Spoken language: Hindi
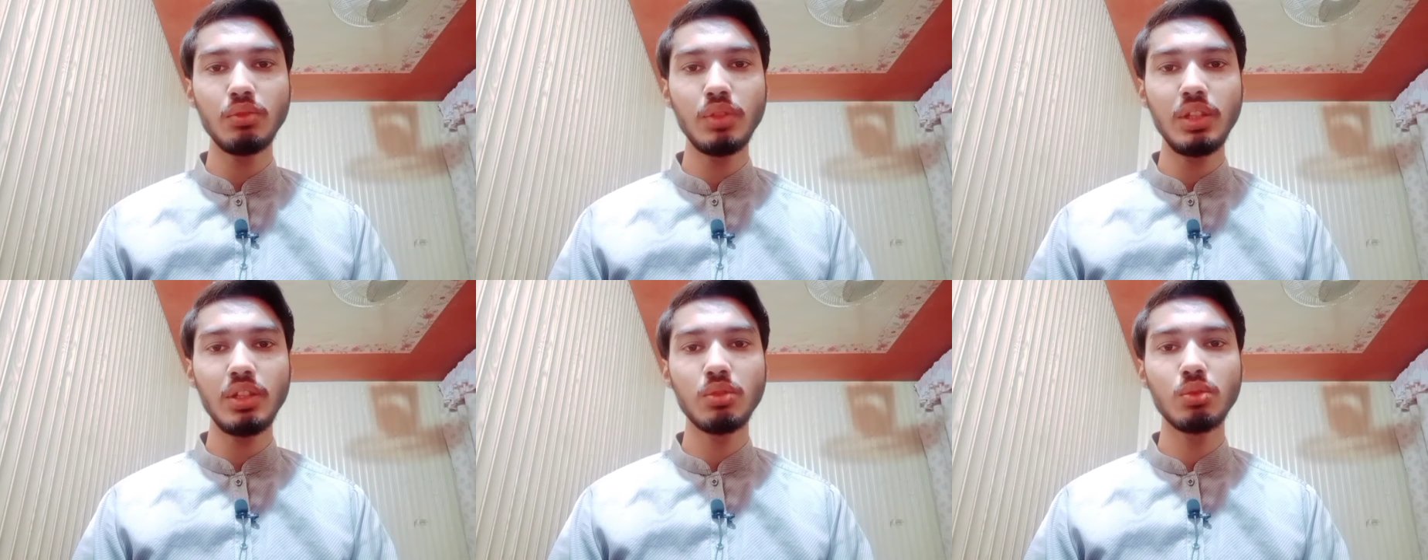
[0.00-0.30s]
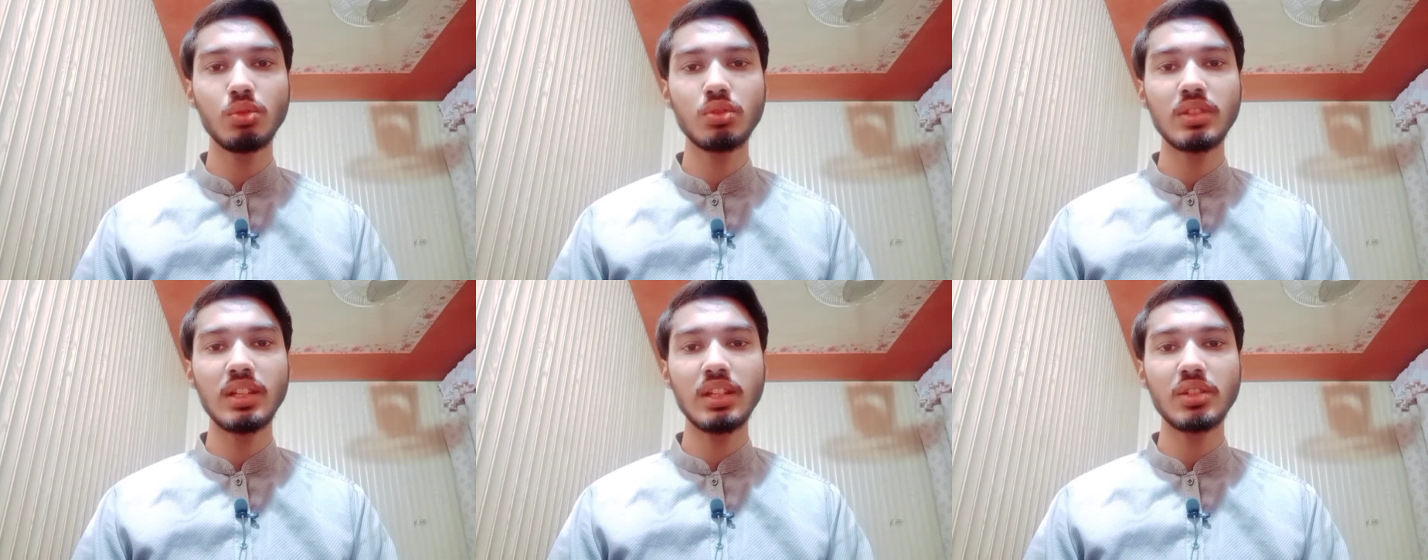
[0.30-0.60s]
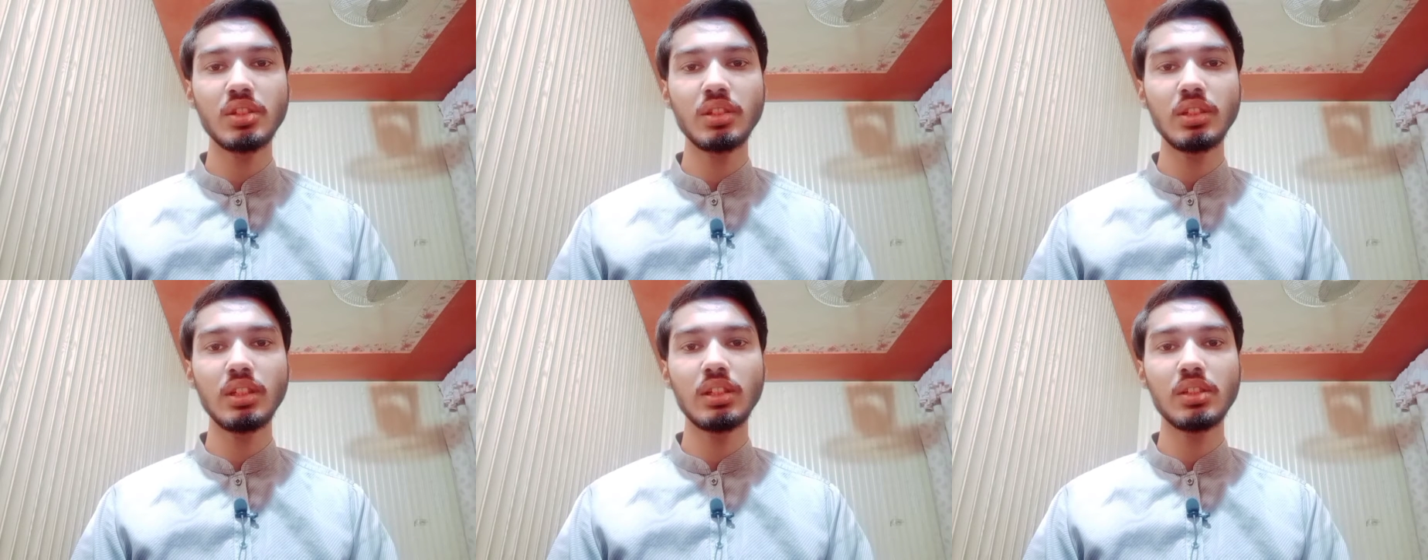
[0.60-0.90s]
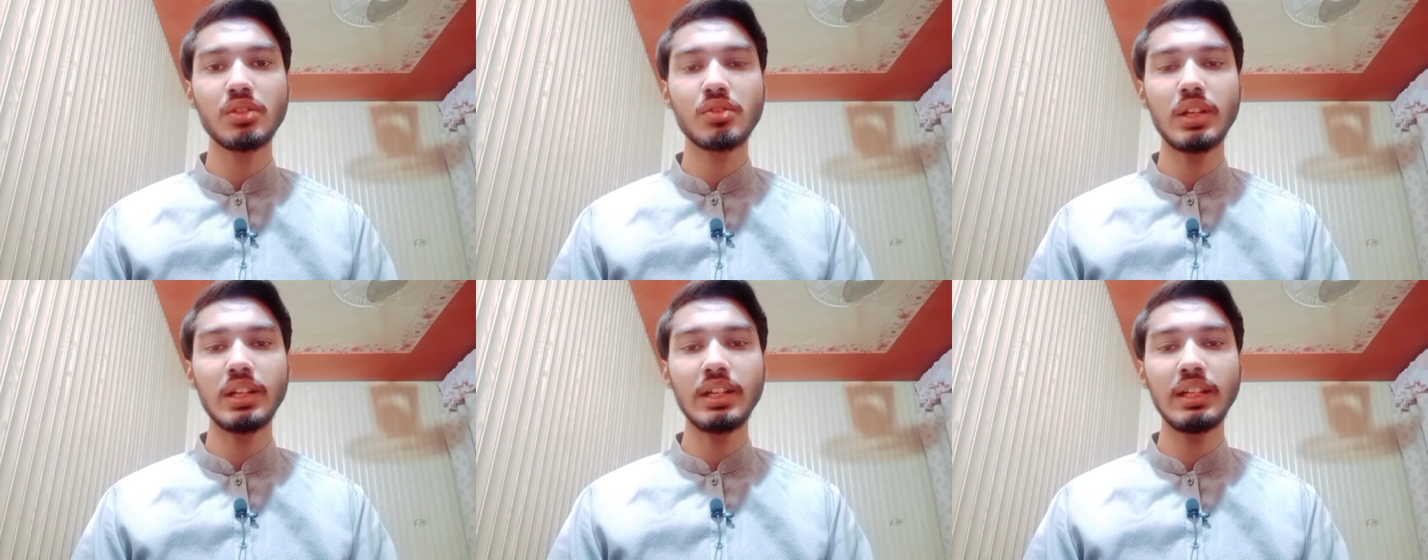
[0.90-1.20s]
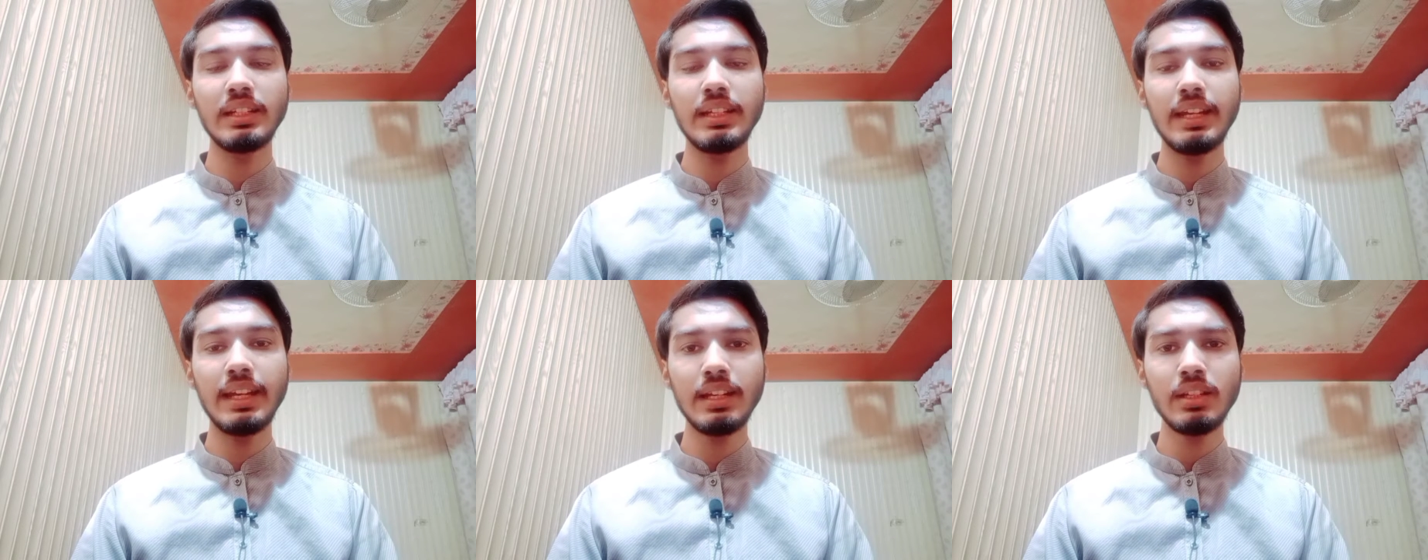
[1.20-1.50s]
कोर्स सिलेक्शन की अगर स्टार्टिंग
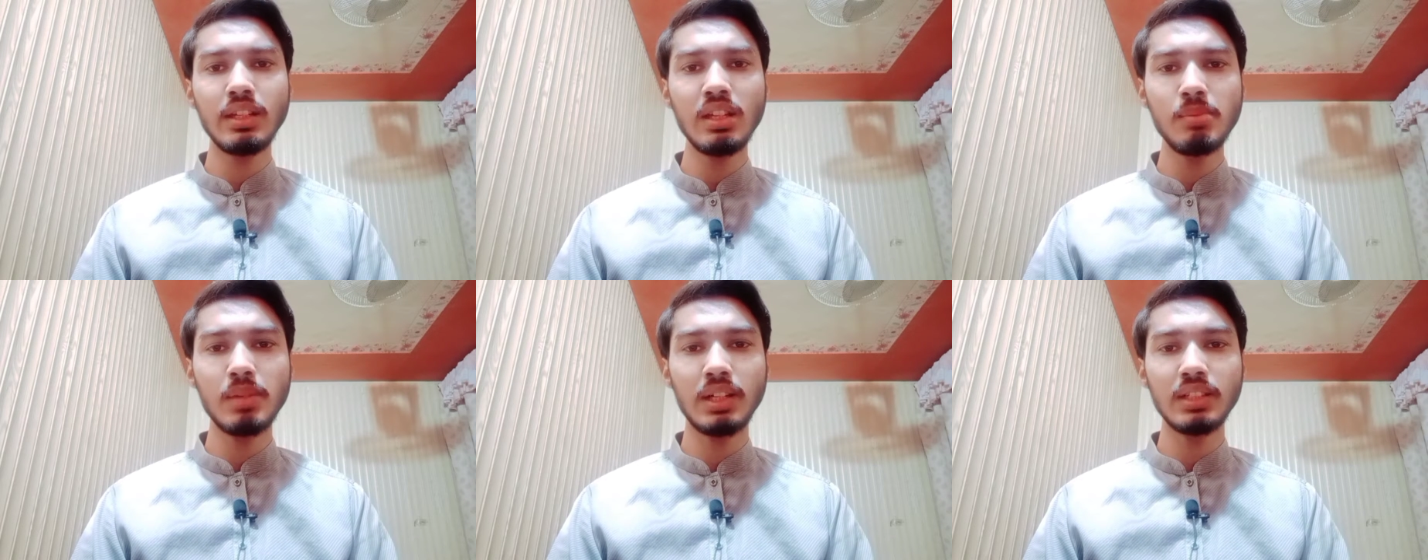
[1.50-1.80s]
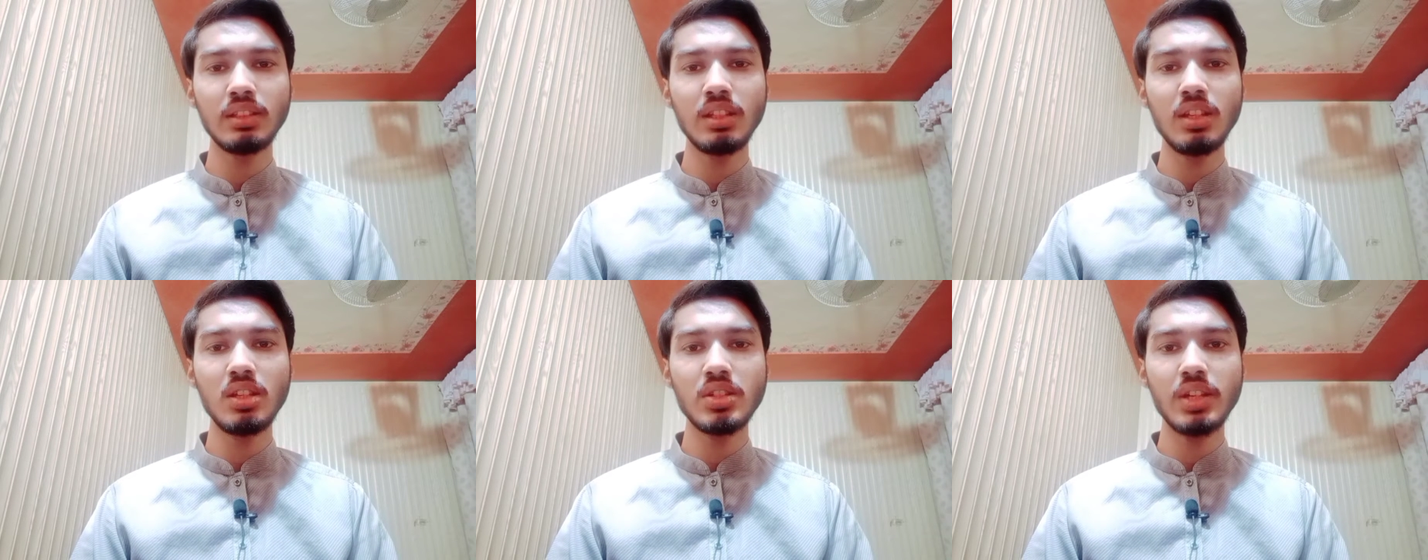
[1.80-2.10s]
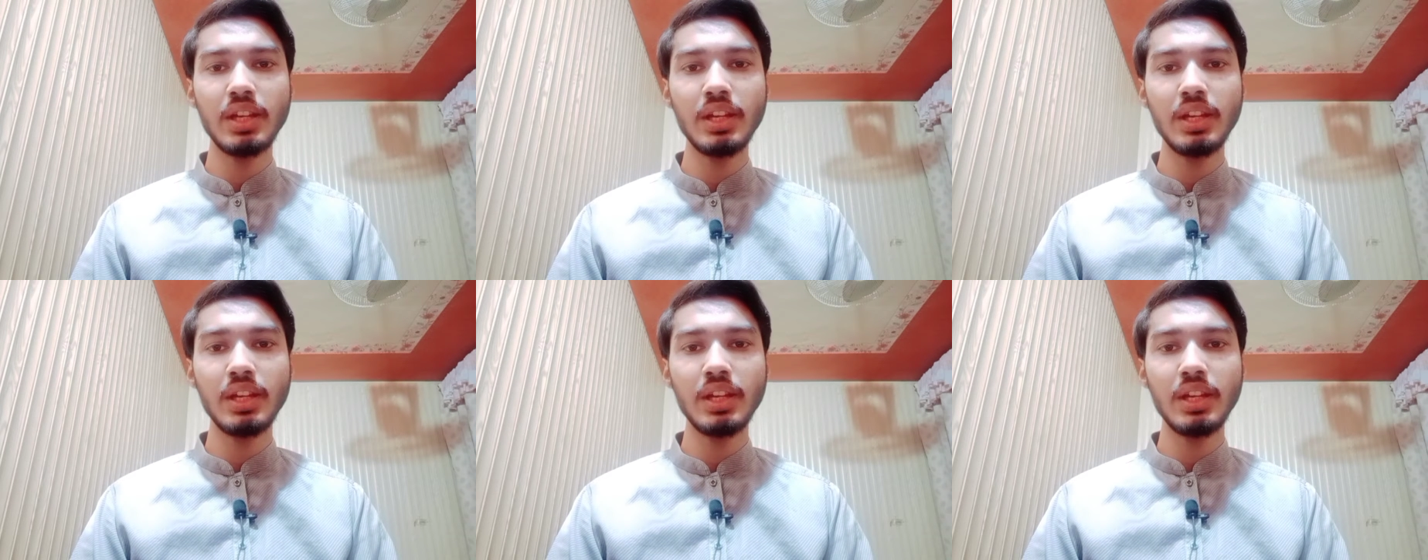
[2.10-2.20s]
डेट की बात की जाए